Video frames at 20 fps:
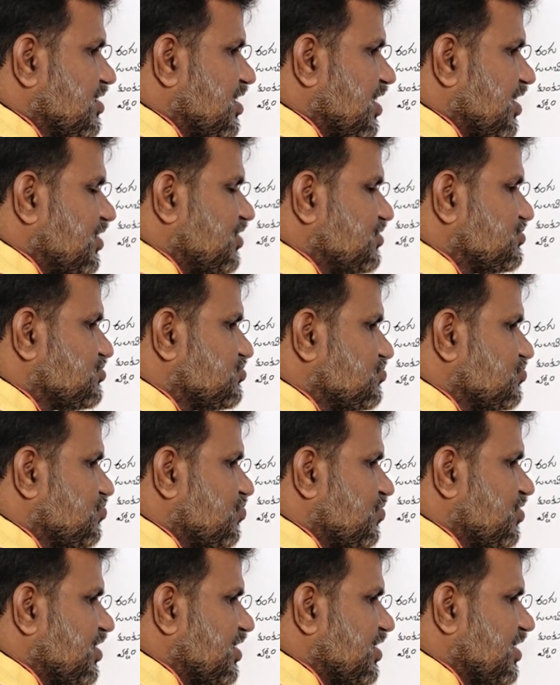ఖండిస్తూ
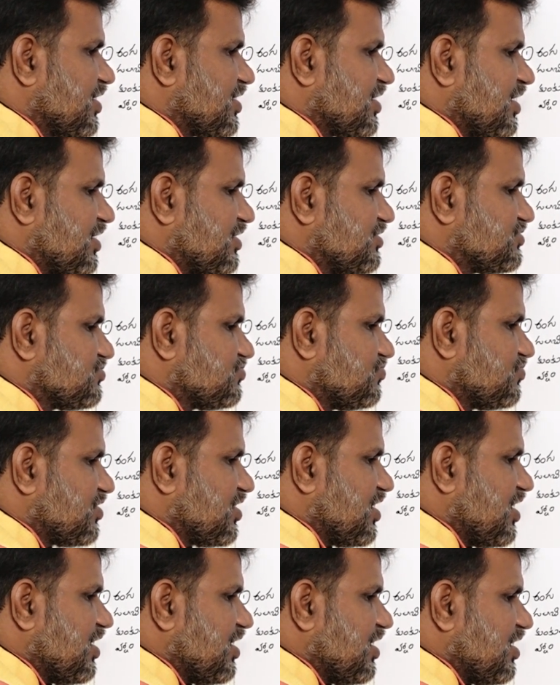కొన్ని ఖండిస్తూ
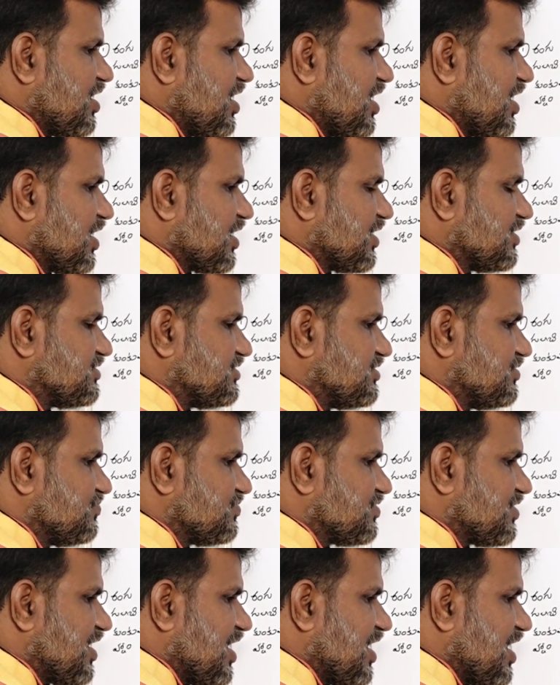ఉన్నా అలాగే
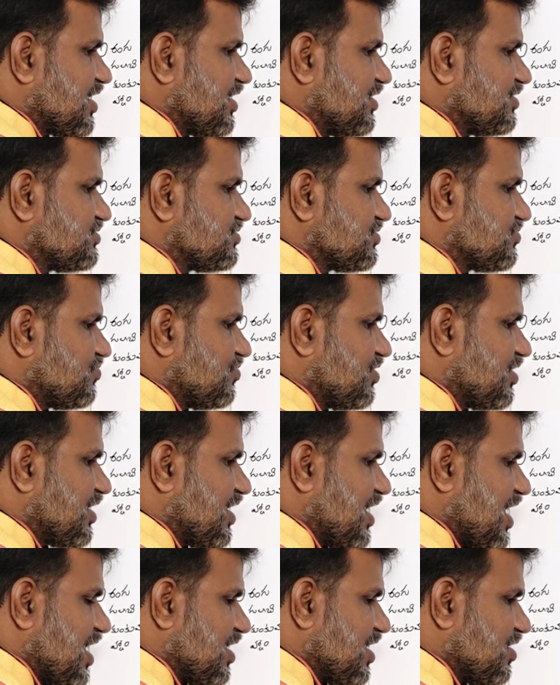జీవిత రేఖ నుంచి కొన్ని
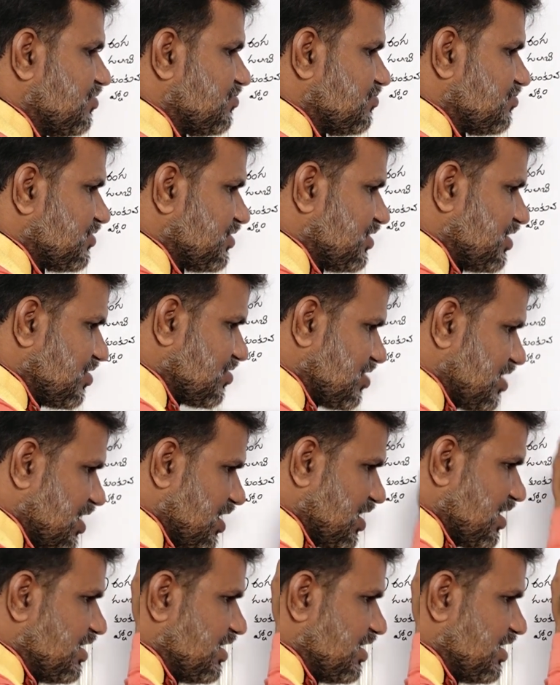రేఖలు ఈ యొక్క